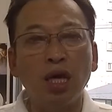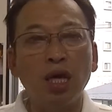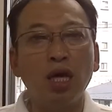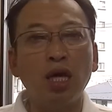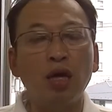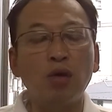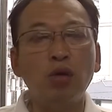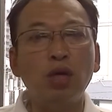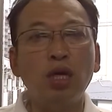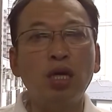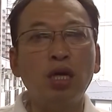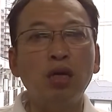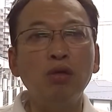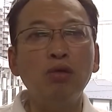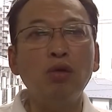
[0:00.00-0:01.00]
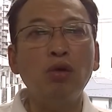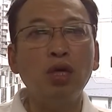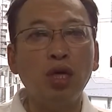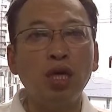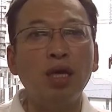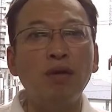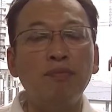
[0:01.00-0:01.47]
えー、これ行かれる
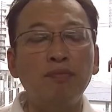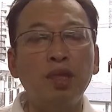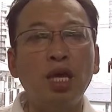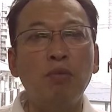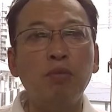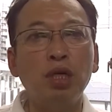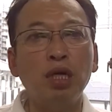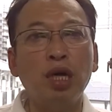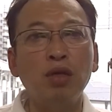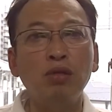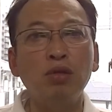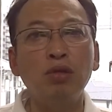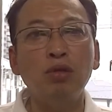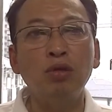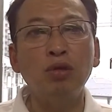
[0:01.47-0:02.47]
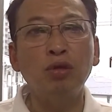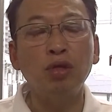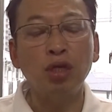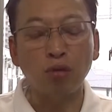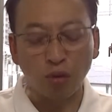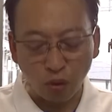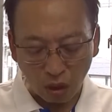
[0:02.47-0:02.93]
時やっぱりあの
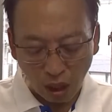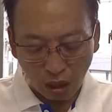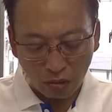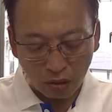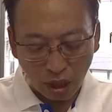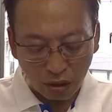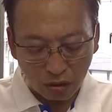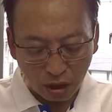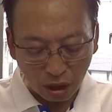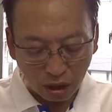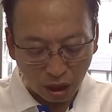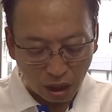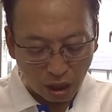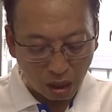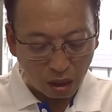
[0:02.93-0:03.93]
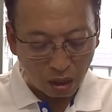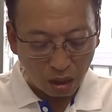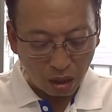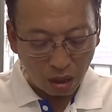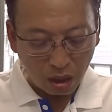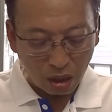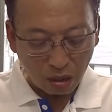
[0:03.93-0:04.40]
こう亡くなる方が
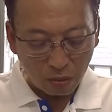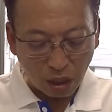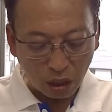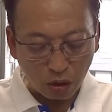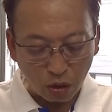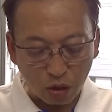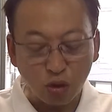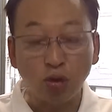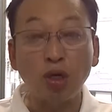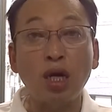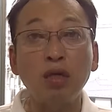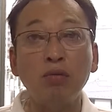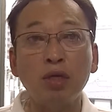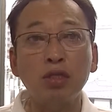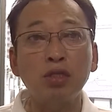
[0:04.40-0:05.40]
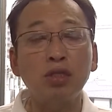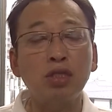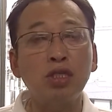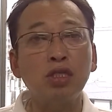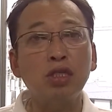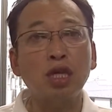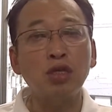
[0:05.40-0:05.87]
毎年おられます
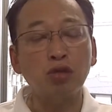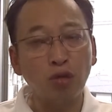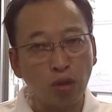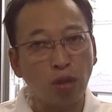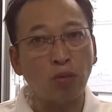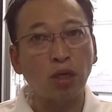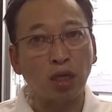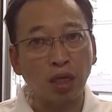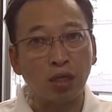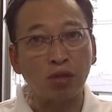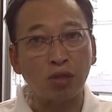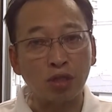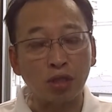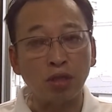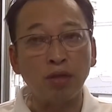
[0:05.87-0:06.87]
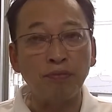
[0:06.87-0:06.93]
実際そうかもわからんです